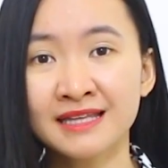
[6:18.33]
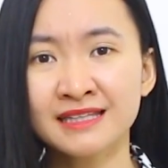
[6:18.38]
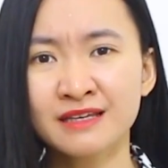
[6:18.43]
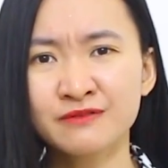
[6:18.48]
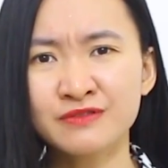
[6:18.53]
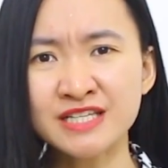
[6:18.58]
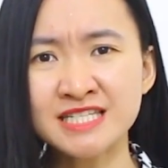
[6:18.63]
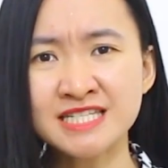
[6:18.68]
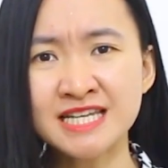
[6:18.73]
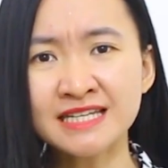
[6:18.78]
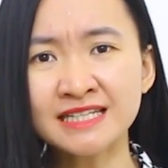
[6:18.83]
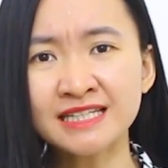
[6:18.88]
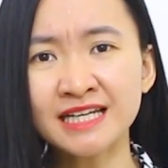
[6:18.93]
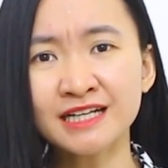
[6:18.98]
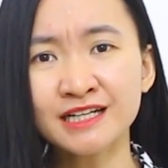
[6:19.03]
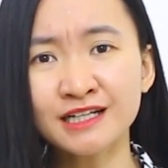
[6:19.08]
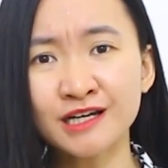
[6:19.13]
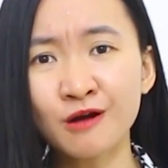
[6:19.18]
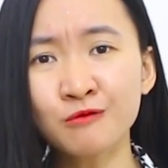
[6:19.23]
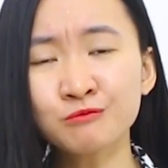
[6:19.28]
Tại vì chính
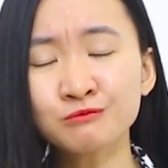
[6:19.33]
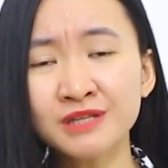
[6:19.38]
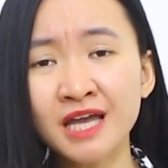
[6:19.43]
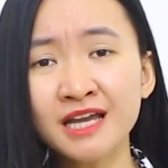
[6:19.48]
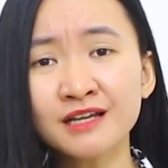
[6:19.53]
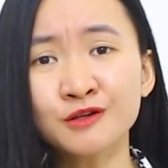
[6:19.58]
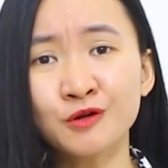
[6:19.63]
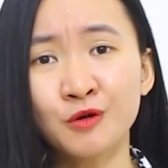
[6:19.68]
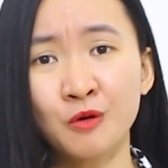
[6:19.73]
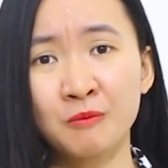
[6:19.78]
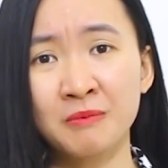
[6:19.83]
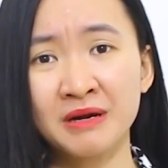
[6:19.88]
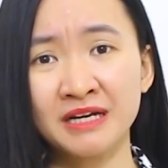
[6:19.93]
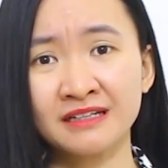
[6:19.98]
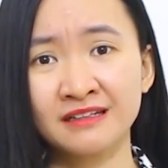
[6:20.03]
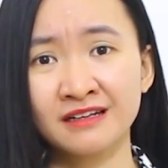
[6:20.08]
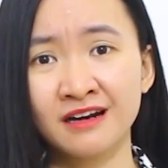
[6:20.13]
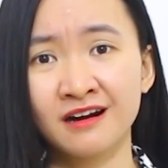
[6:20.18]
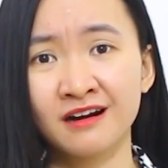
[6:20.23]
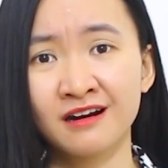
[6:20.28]
cái không thích của
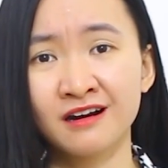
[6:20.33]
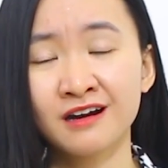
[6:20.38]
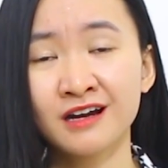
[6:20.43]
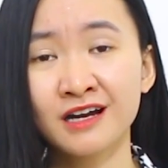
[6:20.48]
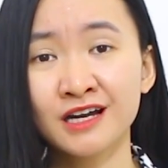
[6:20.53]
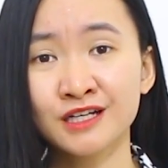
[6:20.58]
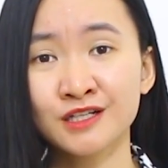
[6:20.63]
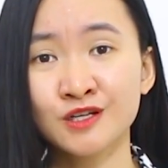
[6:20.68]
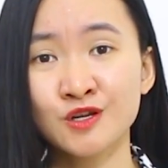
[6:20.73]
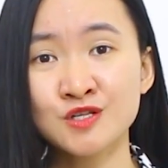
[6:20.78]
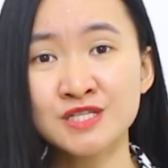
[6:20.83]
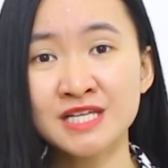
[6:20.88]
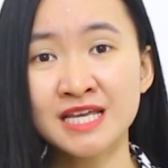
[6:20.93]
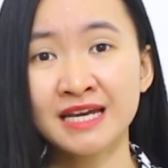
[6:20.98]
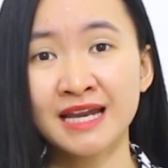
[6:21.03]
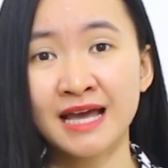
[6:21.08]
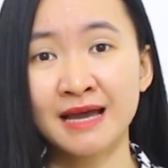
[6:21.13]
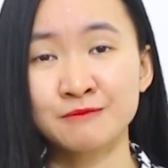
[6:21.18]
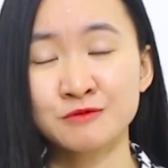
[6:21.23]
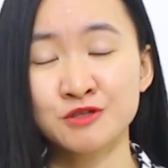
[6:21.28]
mình đó, nó sẽ
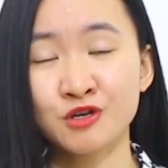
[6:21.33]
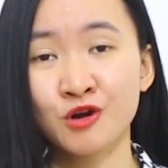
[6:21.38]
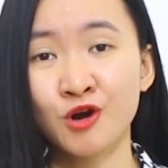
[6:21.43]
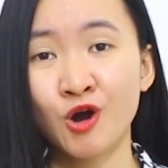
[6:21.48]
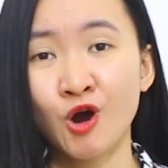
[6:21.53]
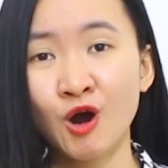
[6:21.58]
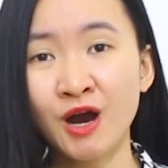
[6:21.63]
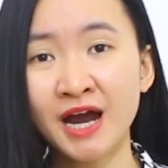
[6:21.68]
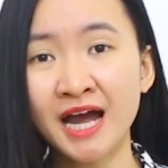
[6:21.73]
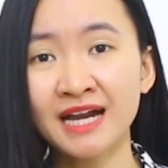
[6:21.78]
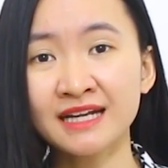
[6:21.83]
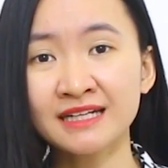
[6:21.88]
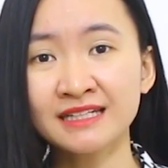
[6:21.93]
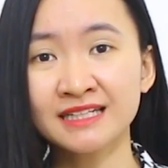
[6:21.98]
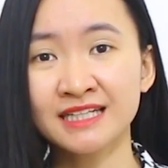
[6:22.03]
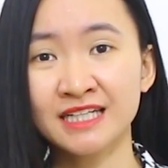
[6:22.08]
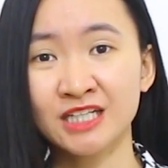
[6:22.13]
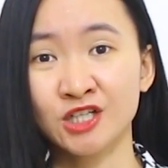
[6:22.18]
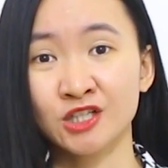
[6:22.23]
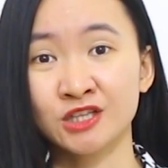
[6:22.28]
làm cho khó
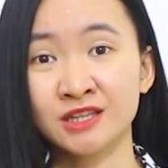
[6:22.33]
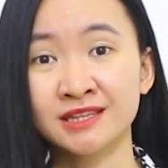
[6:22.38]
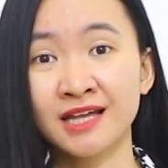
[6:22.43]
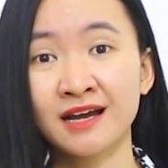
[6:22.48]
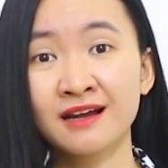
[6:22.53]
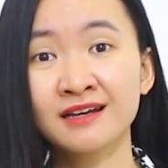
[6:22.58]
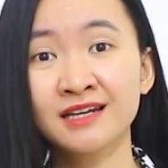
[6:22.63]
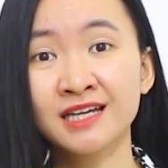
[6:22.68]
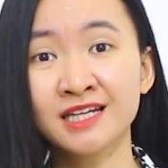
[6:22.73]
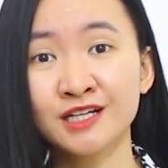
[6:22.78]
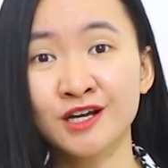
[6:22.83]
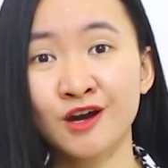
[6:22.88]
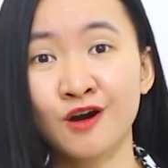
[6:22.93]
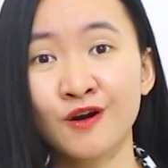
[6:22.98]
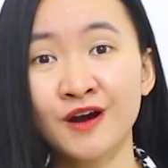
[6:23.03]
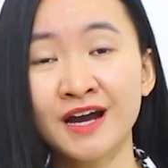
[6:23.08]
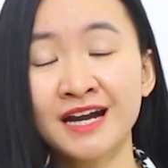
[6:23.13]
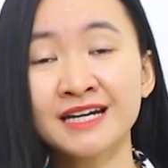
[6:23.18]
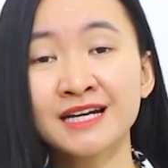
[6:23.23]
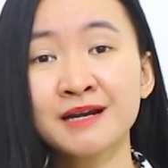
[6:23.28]
khăn thì còn tăng lên
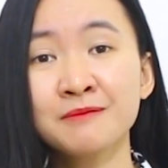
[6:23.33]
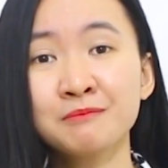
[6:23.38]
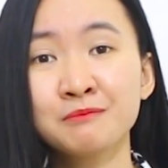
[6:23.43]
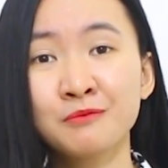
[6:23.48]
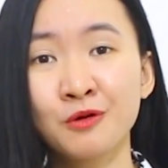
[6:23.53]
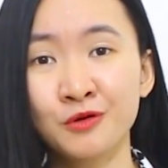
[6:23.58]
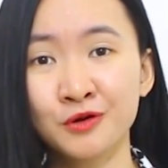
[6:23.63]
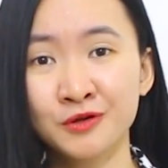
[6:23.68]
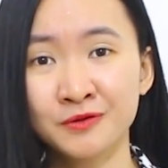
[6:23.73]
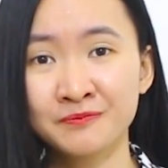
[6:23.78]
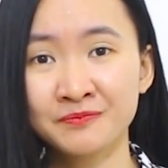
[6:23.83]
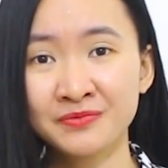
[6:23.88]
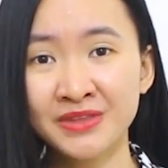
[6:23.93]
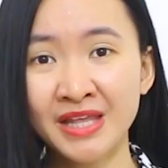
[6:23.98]
khó khăn gấp bội,